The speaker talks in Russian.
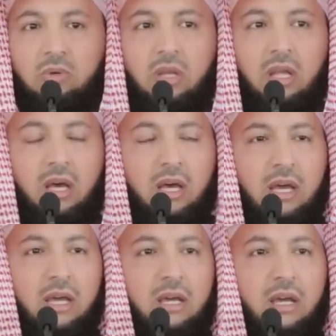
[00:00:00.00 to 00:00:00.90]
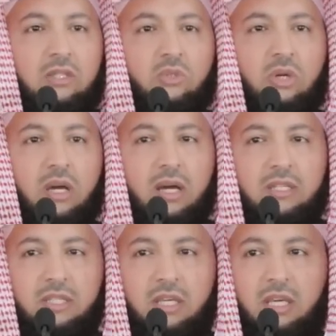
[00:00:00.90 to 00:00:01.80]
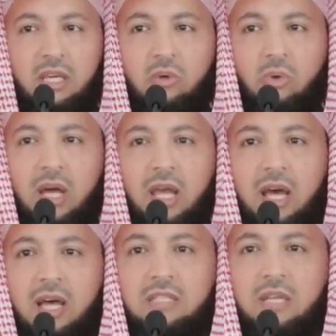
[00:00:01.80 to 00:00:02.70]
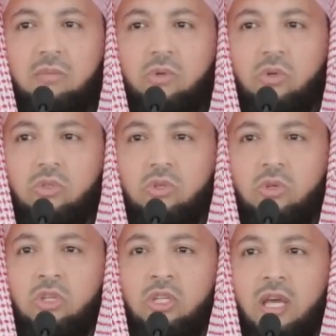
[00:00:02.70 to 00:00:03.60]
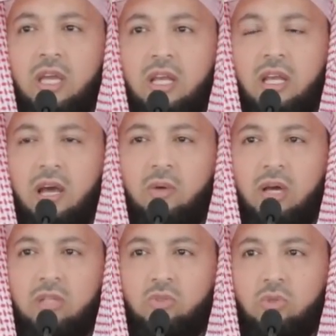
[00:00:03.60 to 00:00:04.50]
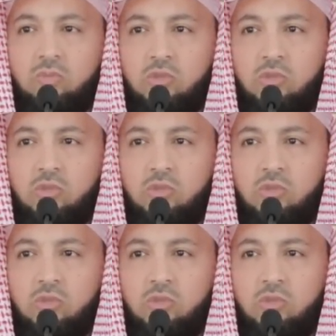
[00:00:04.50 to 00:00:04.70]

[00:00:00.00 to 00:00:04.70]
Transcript: бойтесь Аллаха должным образом и умирайте не иначе, как будучи мусульманами».